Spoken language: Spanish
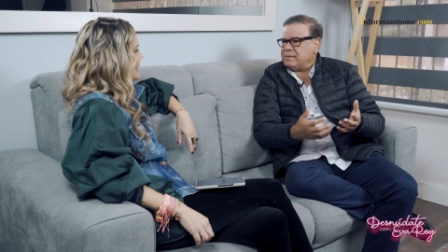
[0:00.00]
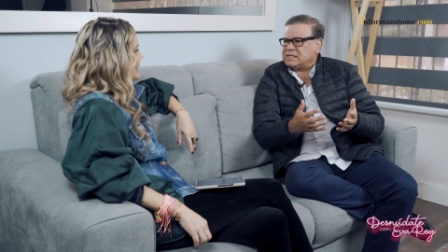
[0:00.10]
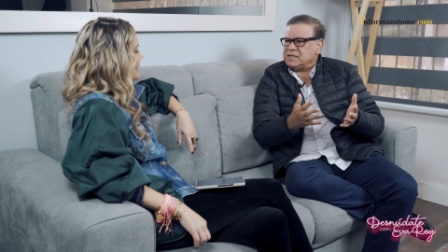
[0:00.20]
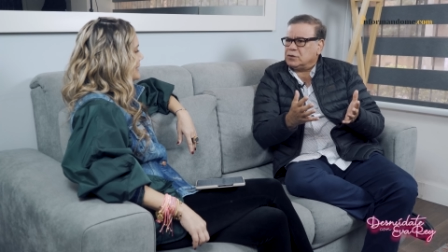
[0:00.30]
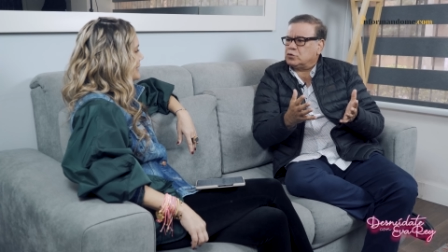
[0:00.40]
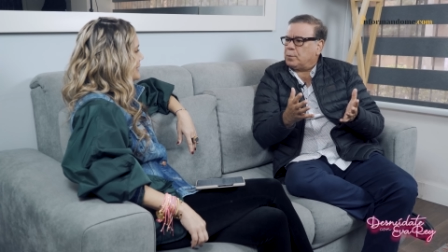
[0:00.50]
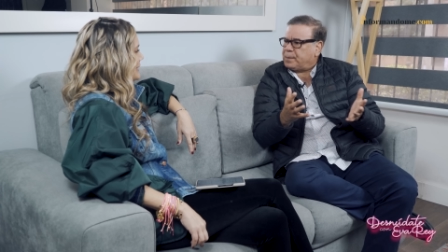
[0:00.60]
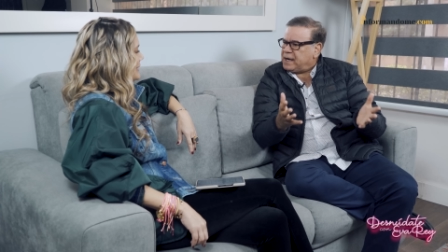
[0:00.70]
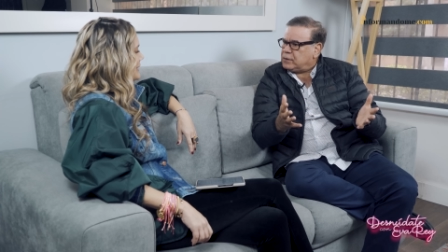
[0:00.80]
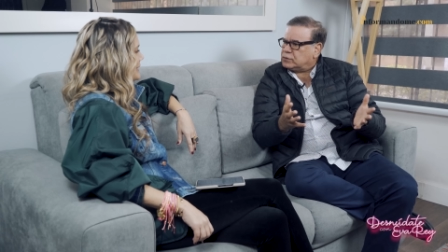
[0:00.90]
me siento
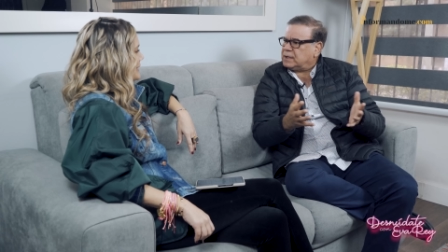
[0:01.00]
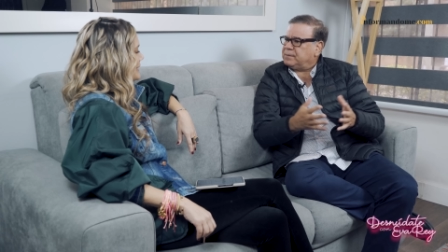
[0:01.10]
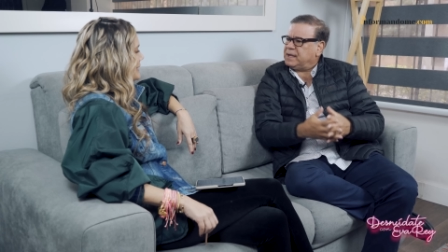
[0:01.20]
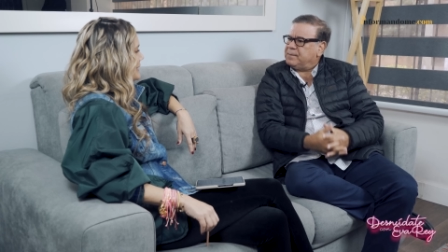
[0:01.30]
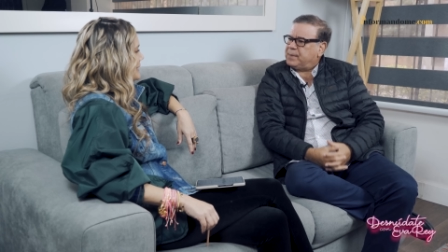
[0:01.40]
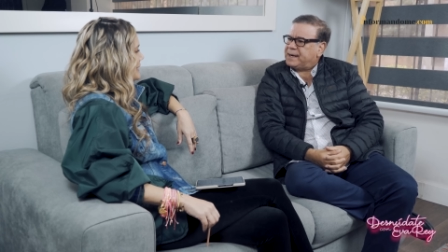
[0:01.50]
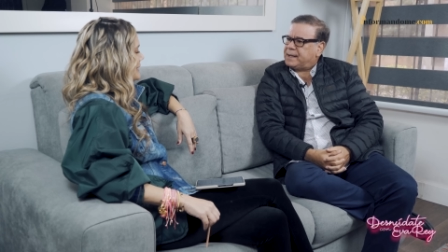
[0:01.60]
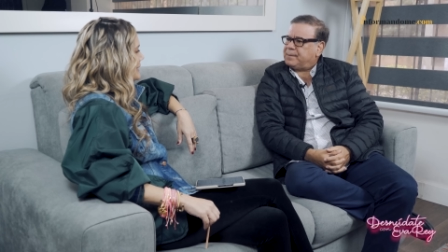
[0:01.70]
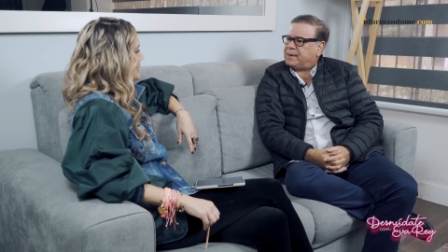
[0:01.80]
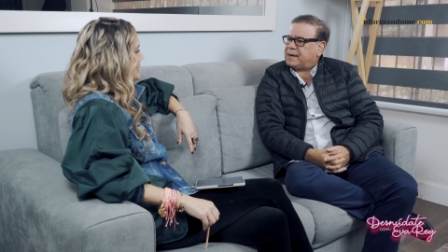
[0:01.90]
pleno también
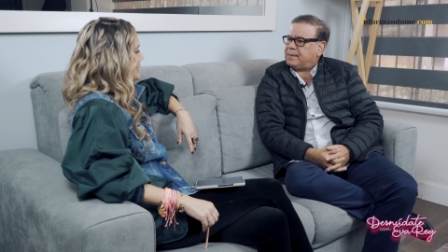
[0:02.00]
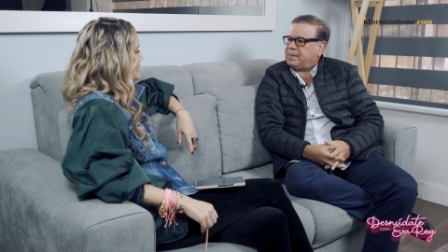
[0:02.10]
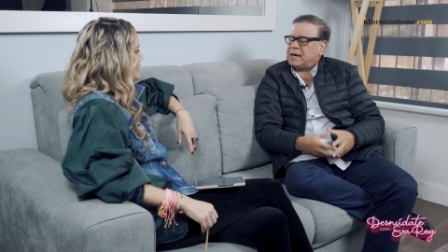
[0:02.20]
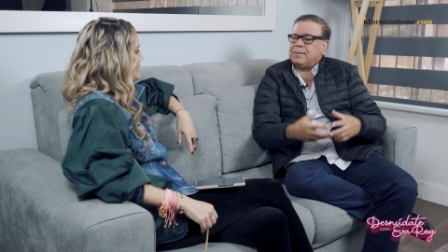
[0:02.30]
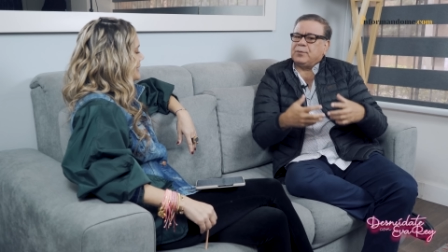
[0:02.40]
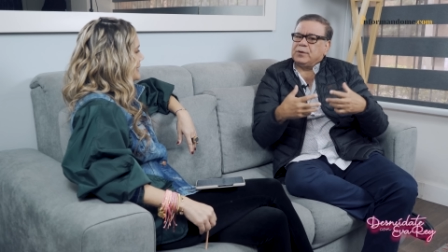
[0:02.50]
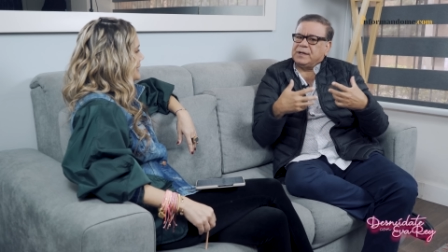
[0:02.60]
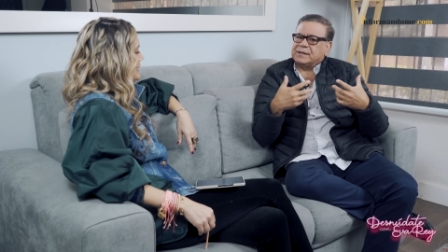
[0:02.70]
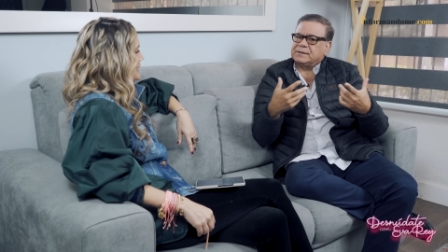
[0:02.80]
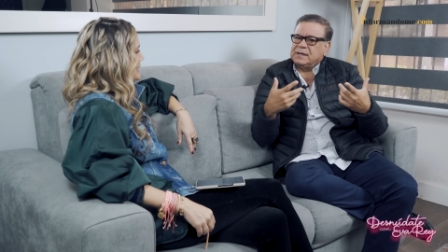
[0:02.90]
para, para, para
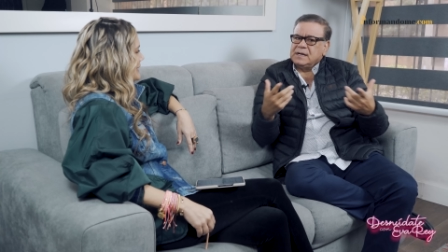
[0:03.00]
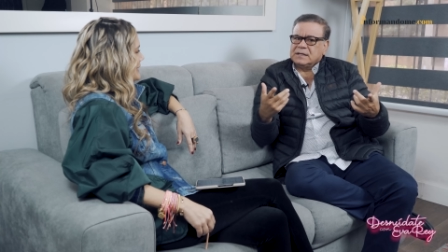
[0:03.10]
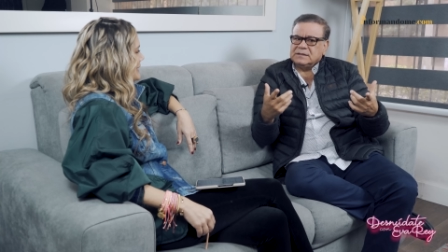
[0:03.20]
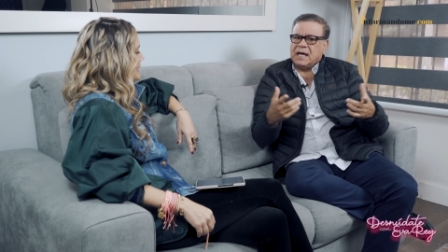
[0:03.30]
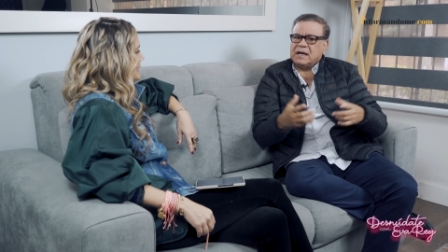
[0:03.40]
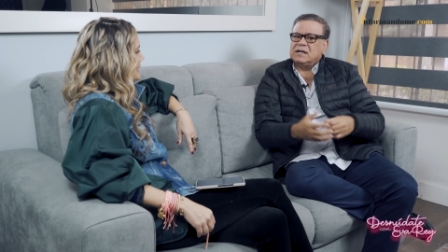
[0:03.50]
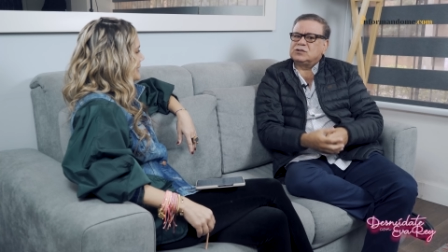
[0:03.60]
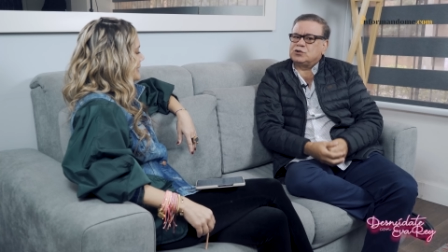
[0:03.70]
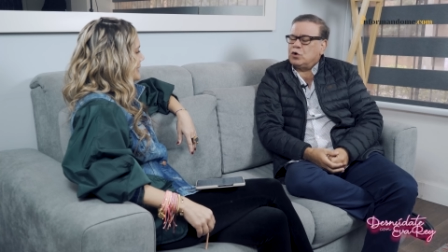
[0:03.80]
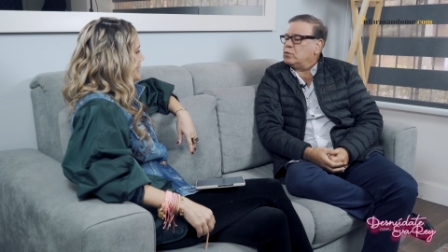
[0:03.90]
poder dar el
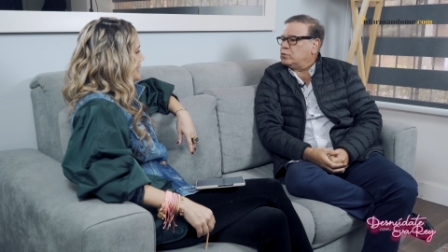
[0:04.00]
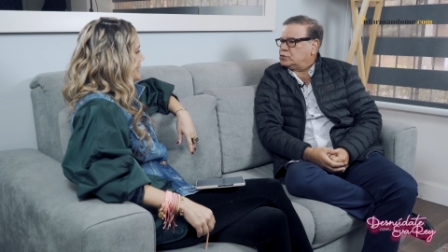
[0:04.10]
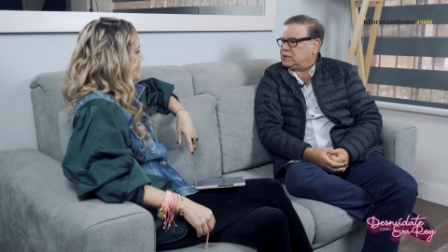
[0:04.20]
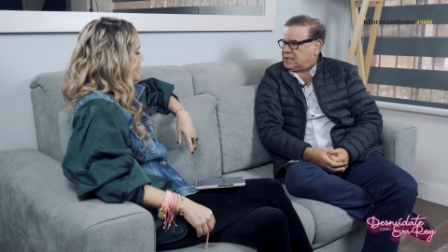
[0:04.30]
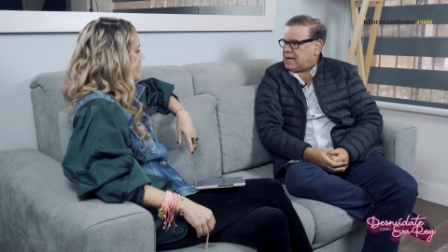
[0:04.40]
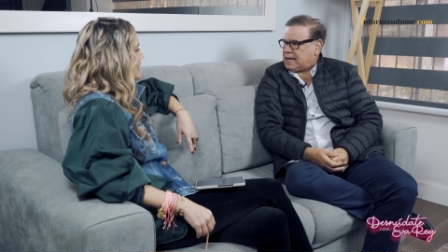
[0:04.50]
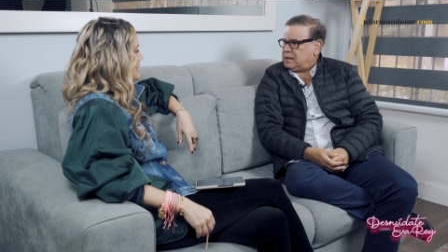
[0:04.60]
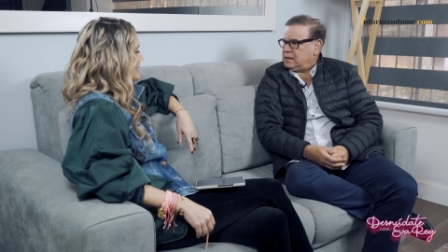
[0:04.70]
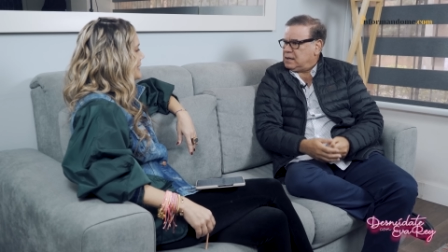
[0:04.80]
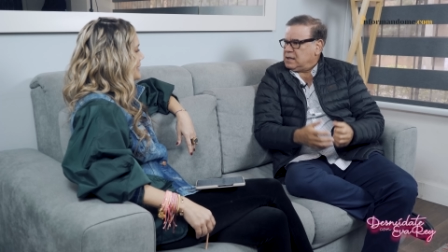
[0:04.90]
show
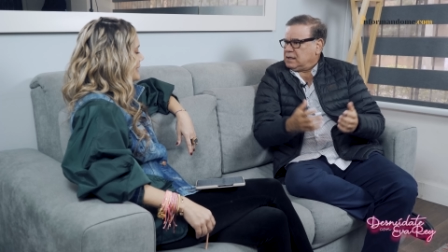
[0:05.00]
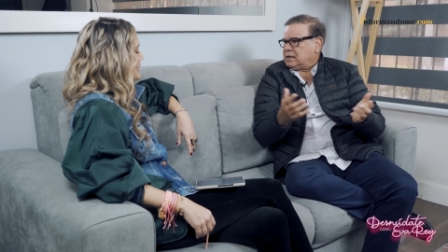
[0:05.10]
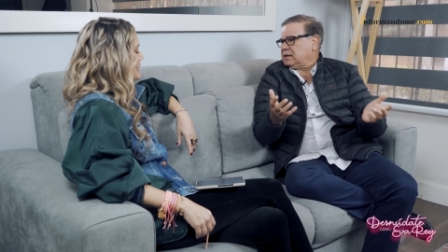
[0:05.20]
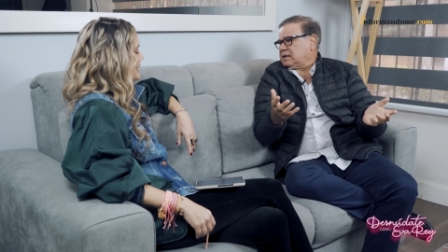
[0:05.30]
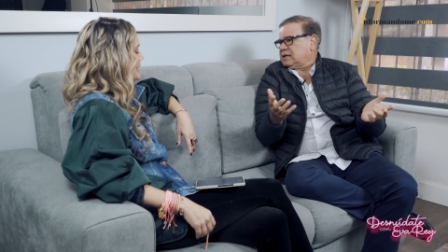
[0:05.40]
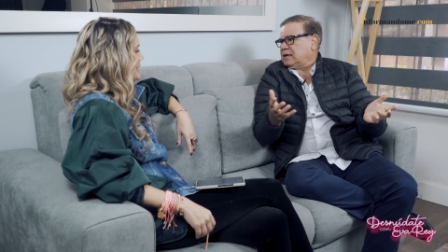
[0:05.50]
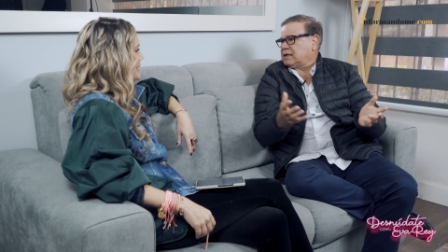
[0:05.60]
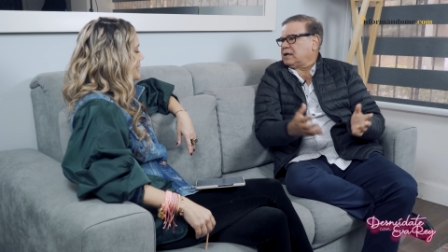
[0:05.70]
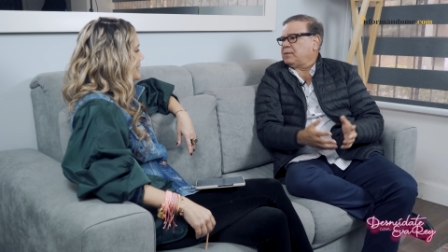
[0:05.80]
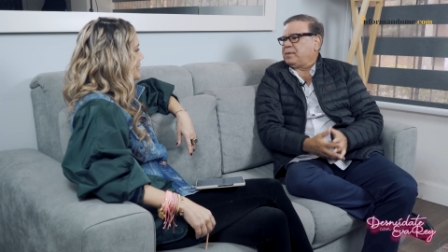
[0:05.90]
musical. Que,
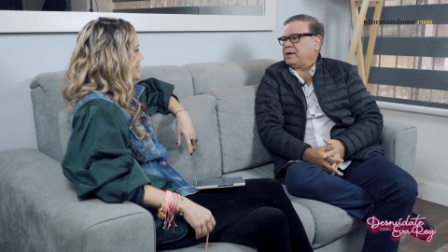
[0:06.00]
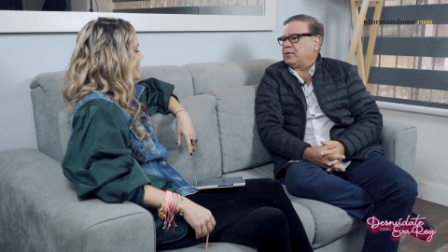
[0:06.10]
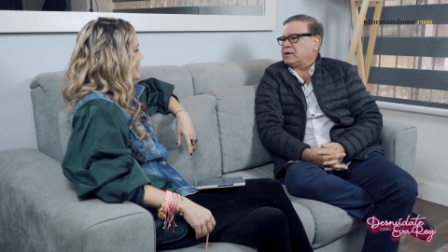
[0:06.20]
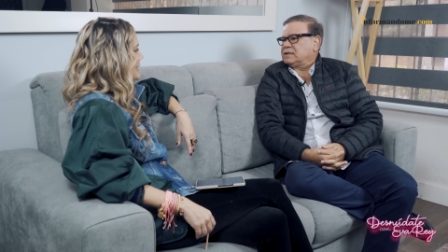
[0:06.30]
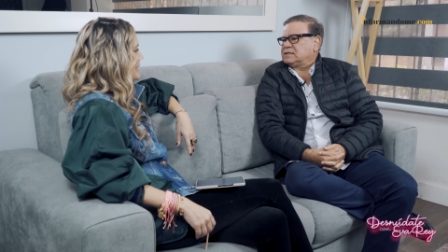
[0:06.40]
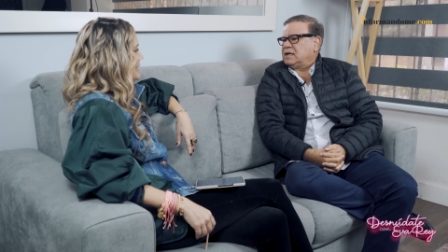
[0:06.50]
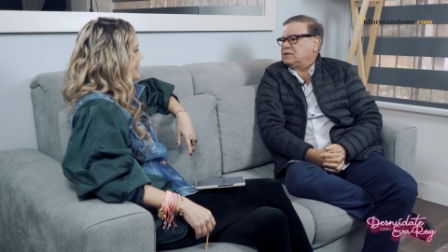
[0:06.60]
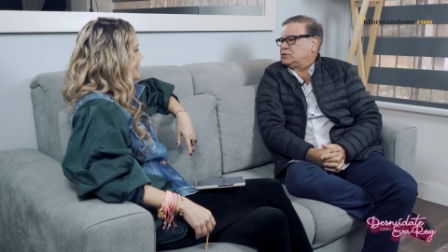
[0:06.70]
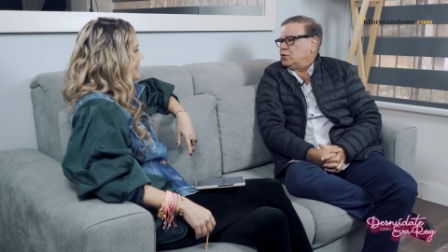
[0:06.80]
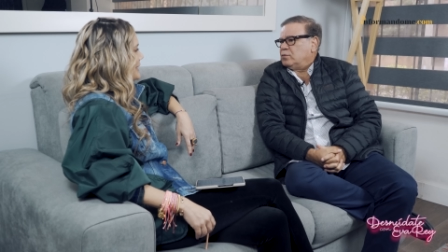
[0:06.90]
que, que, espero que sea
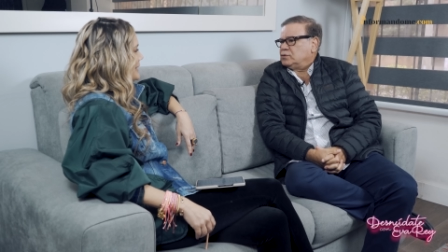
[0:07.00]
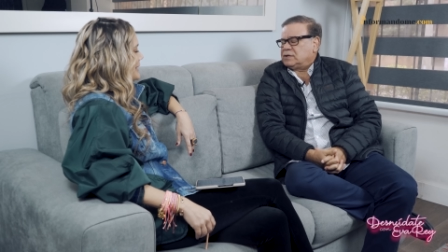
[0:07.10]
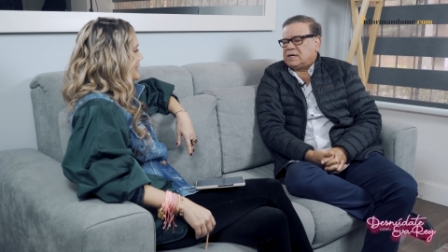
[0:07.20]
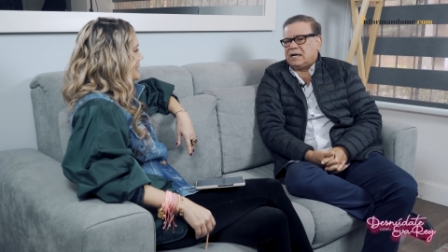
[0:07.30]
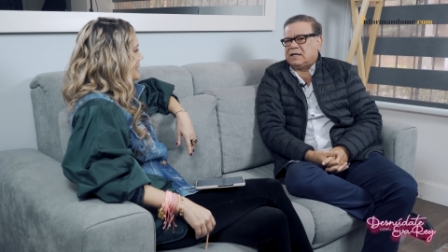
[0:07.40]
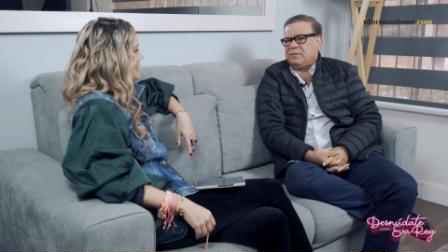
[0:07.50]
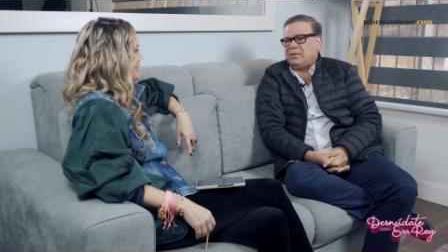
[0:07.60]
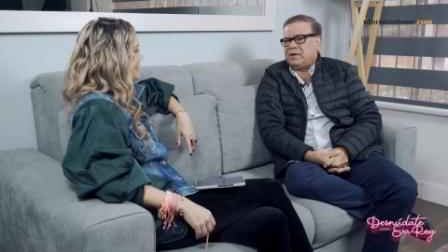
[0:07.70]
el show musical de mi